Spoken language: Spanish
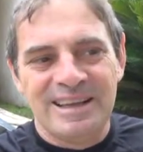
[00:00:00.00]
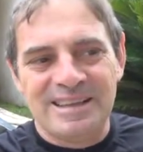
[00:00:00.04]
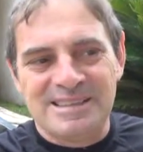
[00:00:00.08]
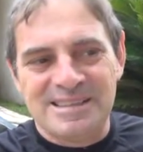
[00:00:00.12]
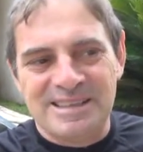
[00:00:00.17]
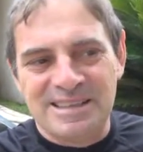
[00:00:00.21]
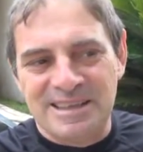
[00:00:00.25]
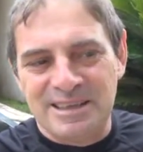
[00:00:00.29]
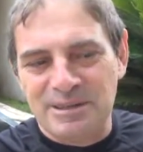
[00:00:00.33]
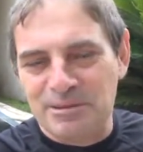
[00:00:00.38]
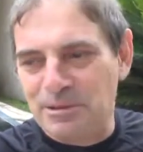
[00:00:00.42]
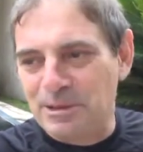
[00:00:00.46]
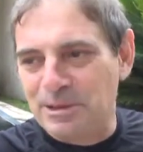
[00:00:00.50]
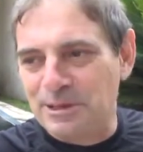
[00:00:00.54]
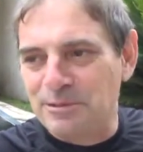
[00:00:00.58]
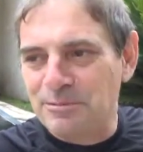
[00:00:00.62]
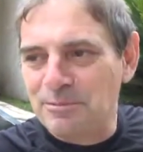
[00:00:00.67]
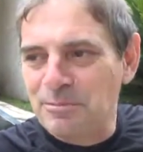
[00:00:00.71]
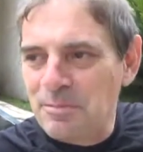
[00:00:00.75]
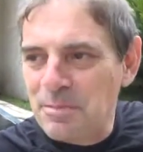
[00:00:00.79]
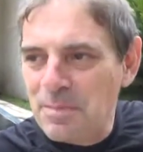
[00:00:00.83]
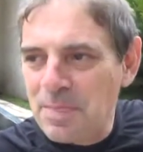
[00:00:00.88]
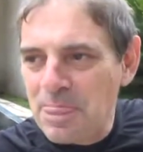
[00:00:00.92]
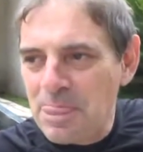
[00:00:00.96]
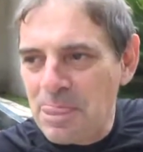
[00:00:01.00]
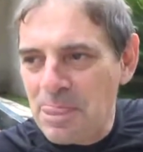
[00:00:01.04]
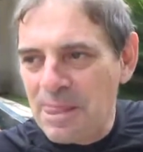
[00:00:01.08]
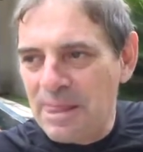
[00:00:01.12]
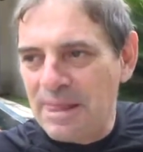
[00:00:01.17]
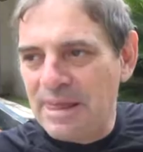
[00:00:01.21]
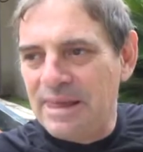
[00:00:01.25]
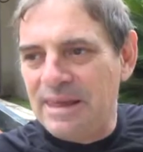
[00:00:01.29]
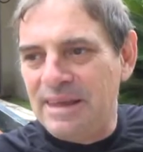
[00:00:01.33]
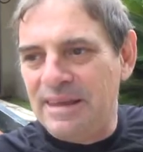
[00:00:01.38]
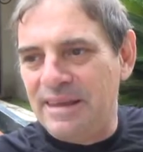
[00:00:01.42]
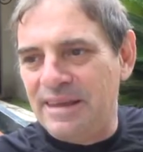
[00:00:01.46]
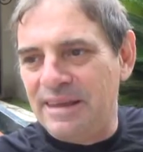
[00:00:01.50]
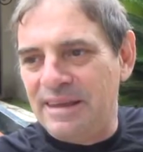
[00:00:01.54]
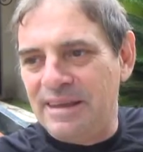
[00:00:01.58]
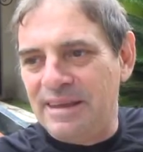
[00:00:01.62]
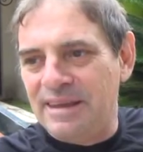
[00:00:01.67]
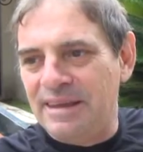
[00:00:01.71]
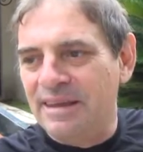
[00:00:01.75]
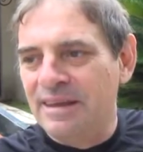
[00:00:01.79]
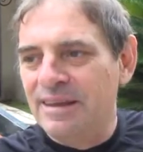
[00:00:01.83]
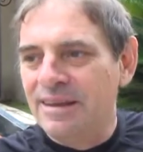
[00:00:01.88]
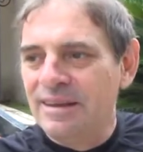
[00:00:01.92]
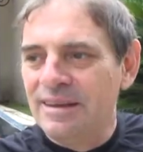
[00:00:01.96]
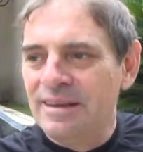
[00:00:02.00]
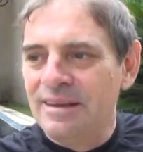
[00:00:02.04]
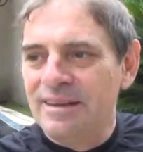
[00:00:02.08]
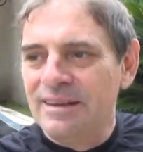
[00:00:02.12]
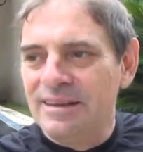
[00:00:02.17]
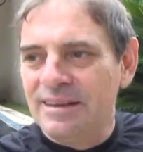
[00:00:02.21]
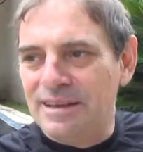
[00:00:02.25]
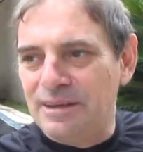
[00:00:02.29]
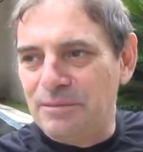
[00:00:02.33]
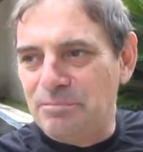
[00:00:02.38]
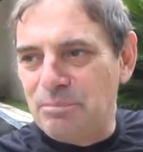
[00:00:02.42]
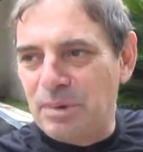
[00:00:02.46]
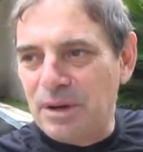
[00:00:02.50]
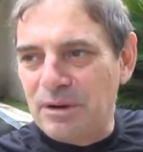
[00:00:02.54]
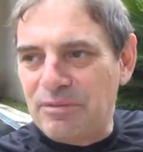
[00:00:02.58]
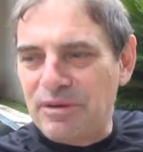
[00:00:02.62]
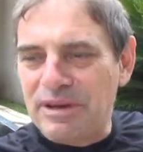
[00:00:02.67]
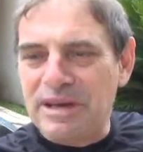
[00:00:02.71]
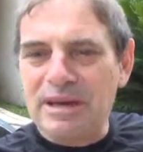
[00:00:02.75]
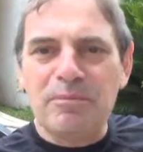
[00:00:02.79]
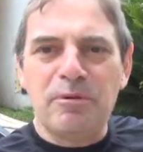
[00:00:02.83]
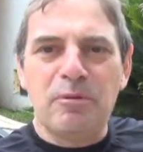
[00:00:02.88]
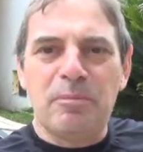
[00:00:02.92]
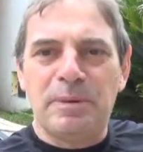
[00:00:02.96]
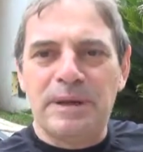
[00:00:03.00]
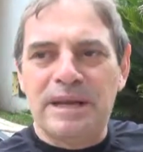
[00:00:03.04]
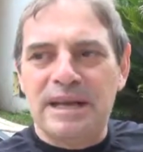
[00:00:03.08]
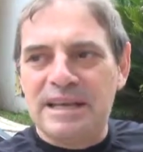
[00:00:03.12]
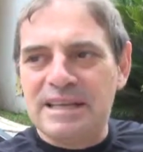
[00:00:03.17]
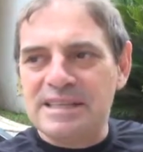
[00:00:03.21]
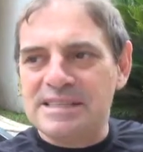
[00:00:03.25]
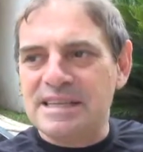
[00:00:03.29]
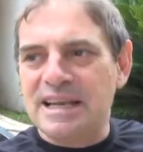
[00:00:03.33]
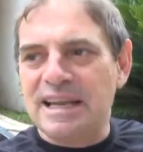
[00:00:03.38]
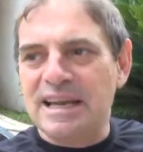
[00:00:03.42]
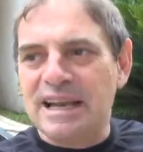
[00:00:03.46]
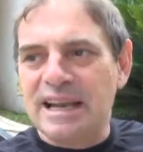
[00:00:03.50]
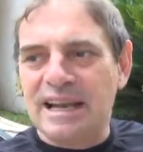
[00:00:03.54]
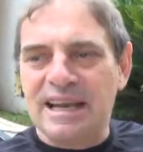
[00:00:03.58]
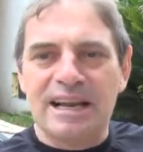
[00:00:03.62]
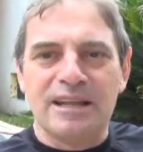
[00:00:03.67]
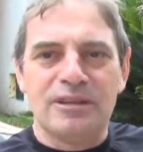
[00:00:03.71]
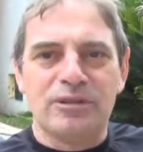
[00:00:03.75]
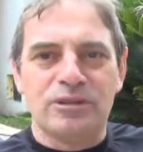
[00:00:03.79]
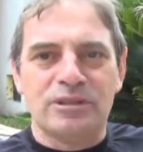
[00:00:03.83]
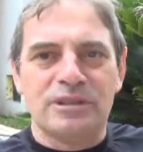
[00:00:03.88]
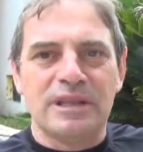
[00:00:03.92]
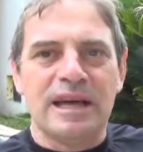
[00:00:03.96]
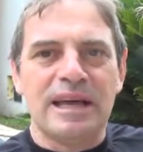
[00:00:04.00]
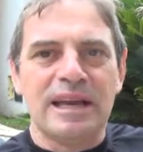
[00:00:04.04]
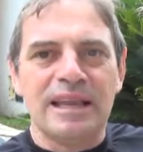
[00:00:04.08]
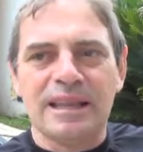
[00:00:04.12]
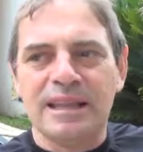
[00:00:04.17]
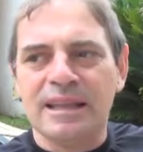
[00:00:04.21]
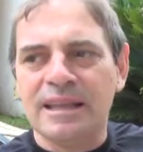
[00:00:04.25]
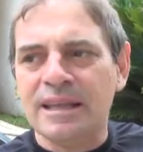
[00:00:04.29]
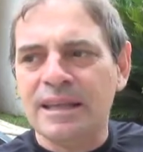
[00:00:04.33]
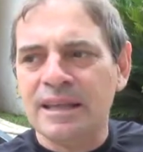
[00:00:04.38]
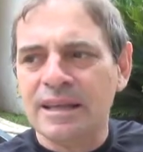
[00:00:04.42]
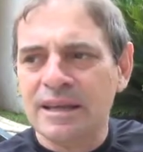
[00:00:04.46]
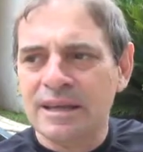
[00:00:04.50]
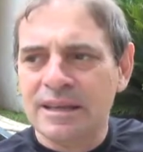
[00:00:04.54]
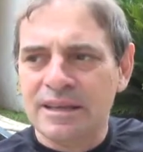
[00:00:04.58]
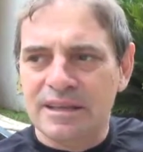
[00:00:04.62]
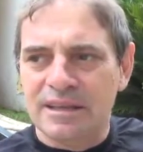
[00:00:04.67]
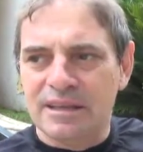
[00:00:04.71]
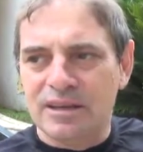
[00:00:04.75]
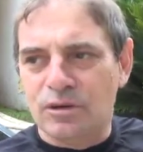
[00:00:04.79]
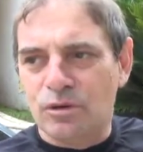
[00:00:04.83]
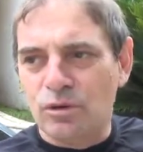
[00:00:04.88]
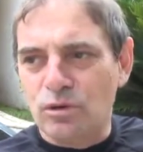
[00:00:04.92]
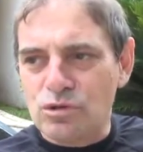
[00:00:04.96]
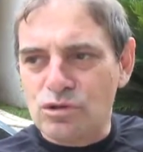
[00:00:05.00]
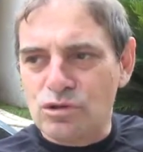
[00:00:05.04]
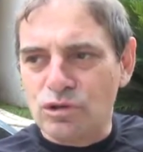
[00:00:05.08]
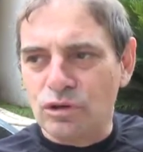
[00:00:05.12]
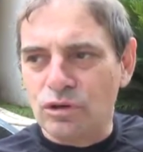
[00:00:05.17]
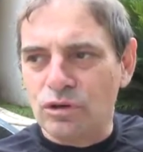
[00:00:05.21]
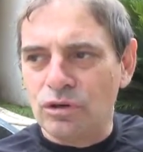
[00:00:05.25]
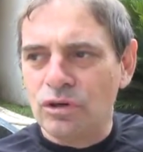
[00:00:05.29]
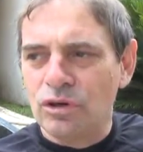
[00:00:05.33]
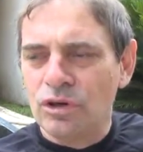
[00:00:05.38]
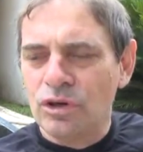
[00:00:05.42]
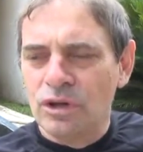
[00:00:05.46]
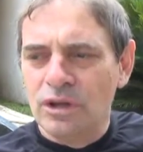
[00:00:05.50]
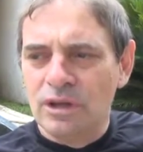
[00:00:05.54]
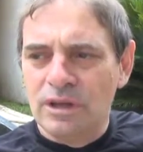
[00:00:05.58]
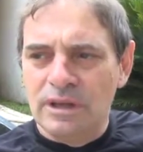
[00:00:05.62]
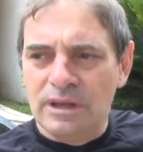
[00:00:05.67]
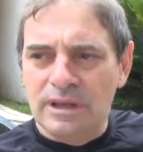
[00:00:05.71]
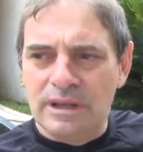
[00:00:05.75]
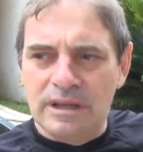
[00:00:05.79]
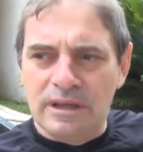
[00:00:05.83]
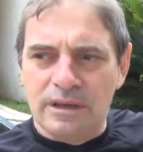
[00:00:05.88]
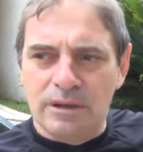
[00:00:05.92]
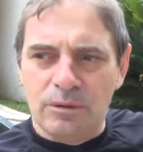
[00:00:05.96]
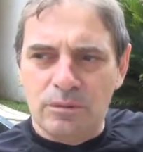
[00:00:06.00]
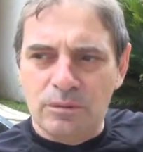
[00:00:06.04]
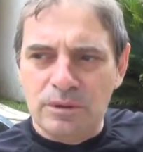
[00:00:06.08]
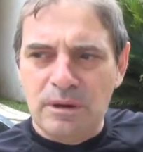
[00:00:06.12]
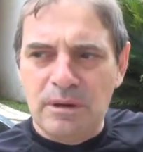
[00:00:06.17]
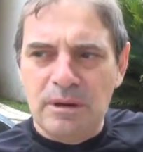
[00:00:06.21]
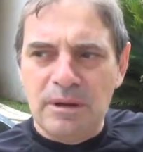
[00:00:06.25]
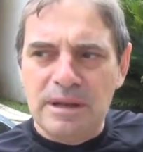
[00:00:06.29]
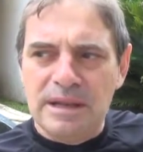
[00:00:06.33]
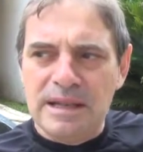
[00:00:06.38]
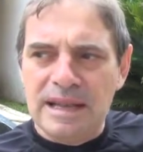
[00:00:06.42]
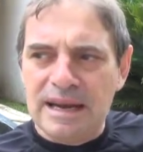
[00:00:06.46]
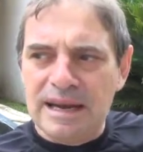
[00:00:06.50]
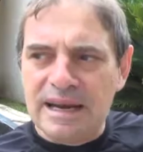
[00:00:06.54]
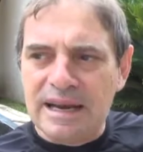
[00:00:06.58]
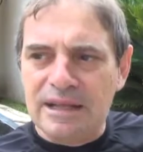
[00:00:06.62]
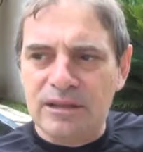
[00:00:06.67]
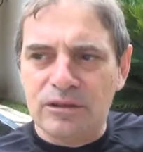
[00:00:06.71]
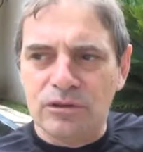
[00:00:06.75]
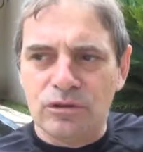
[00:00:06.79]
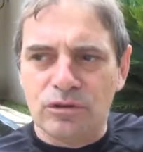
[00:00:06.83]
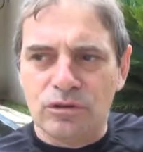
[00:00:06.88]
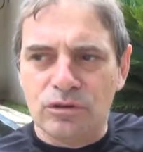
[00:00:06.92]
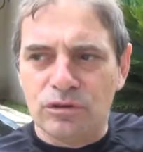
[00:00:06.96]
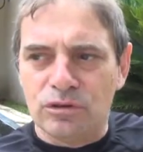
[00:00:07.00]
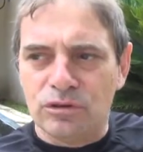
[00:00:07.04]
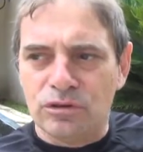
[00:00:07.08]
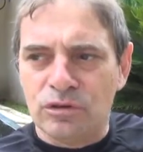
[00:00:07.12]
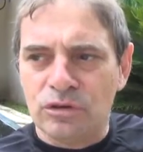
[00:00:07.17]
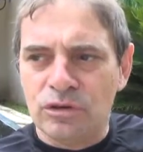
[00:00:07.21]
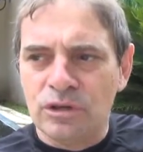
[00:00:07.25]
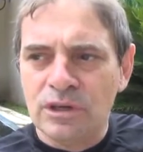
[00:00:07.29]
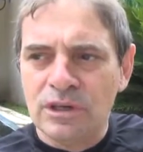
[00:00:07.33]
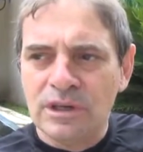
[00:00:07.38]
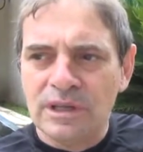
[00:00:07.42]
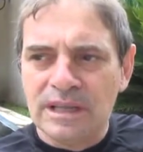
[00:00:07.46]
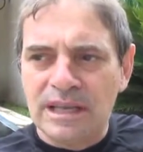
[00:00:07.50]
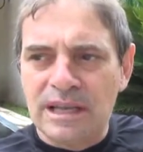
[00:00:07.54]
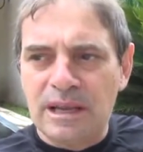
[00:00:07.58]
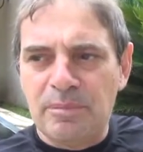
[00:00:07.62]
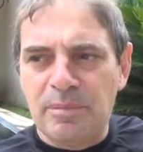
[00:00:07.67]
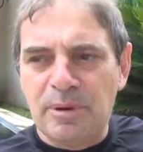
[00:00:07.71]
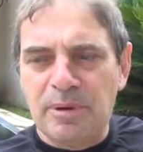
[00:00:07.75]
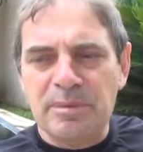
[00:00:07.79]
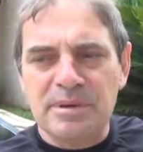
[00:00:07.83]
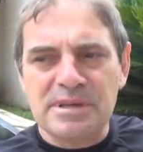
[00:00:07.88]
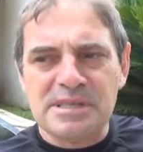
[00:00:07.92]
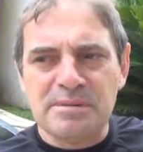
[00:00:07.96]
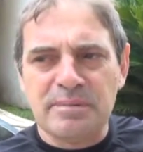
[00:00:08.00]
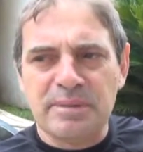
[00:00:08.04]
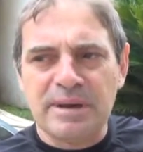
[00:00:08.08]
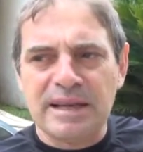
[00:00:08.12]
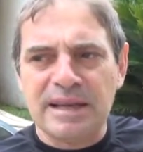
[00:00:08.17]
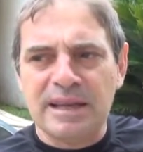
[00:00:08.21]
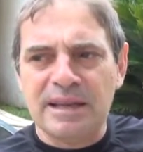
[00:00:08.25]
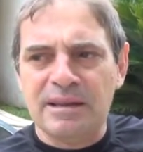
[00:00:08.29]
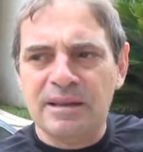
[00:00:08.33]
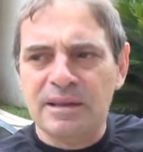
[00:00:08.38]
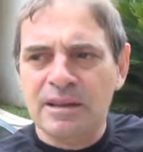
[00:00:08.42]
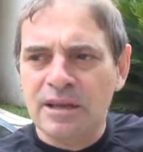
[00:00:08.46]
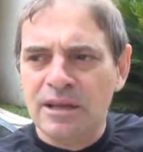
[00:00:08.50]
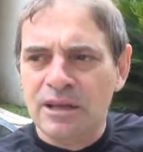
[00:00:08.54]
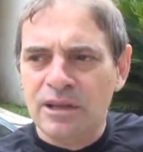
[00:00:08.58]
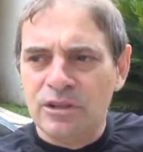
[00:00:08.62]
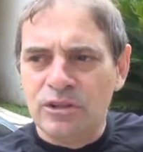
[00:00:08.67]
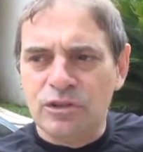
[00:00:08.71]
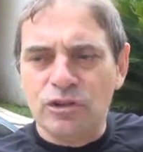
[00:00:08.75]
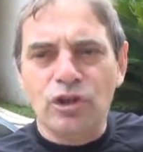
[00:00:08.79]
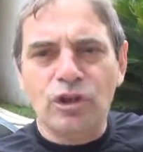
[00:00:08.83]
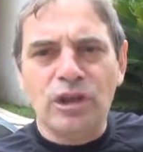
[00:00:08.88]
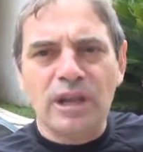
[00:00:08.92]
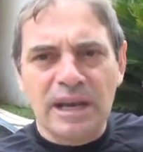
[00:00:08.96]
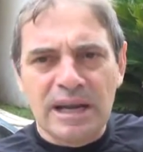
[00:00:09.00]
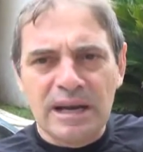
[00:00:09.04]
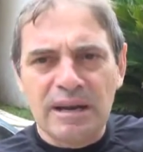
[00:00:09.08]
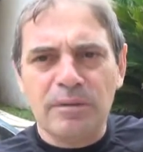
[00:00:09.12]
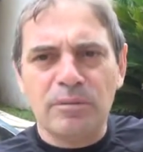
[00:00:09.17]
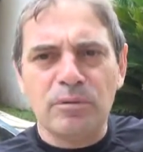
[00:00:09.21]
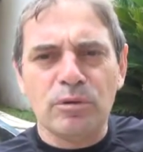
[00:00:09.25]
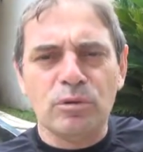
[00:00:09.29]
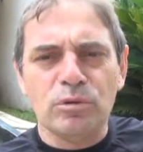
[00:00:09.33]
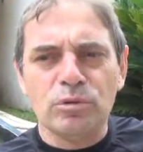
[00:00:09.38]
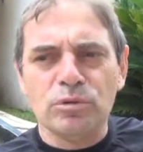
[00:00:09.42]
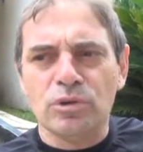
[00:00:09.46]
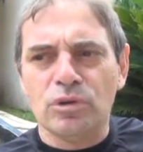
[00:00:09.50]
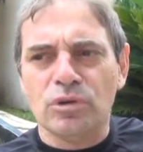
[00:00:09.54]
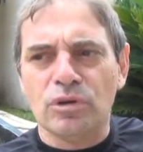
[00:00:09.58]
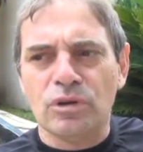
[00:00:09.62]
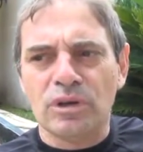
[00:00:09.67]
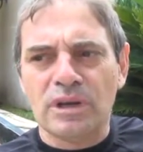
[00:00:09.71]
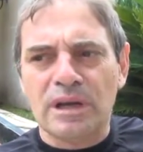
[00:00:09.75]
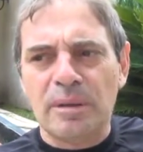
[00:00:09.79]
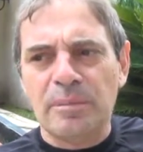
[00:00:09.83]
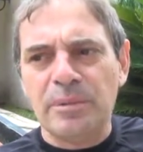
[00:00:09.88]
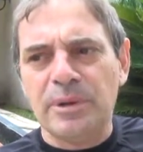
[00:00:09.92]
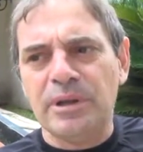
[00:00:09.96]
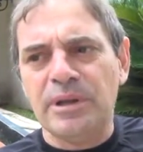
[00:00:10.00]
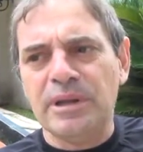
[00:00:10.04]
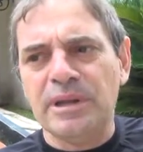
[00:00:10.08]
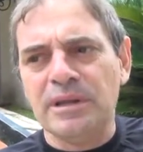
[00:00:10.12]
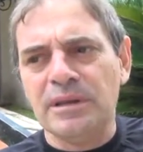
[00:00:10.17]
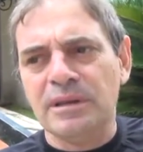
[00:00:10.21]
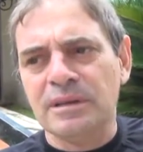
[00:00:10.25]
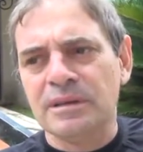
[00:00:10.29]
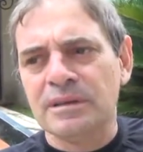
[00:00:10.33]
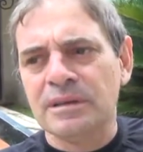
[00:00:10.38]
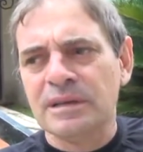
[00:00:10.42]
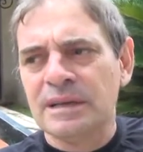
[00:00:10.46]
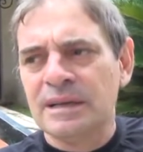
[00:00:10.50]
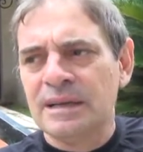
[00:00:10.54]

Así que bueno, eh, eh, preferíamos penalizar largando tarde, incluso eh, una vez largando en la primera semana, no largamos junto con los camiones,